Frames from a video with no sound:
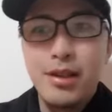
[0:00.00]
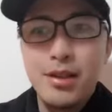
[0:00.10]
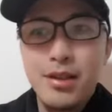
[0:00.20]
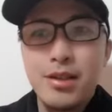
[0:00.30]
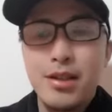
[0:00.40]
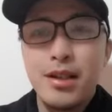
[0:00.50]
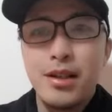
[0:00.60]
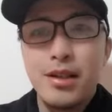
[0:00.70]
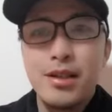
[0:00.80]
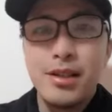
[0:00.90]
饰演
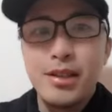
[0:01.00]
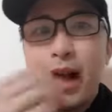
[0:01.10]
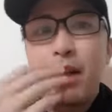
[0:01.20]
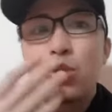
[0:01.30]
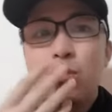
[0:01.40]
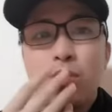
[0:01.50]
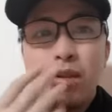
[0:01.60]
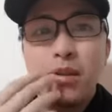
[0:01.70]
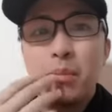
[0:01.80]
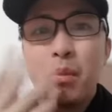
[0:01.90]
的这个牙叔、
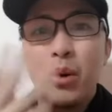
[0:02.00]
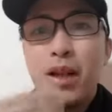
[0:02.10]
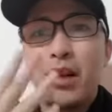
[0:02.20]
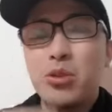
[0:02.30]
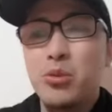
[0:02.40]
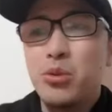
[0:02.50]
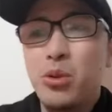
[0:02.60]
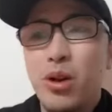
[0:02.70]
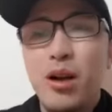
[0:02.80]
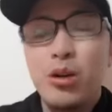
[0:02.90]
龅牙叔、
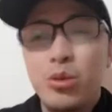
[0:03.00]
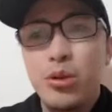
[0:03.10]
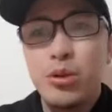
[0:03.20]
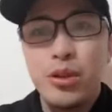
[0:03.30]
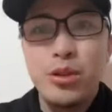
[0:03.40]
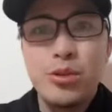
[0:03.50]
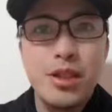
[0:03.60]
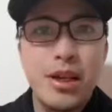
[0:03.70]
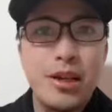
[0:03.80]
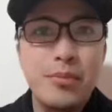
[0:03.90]
皇后乐队的主
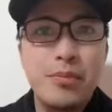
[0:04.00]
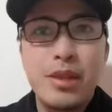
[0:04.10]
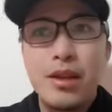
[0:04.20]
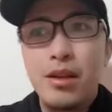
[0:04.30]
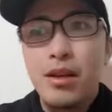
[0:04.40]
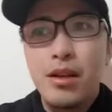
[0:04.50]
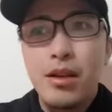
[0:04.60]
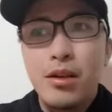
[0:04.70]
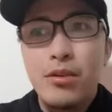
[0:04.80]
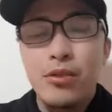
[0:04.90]
唱
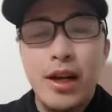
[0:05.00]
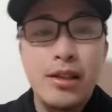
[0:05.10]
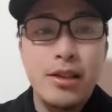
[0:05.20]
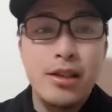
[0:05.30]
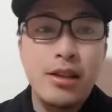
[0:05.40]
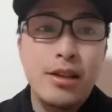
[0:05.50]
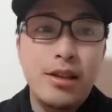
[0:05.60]
弗莱迪，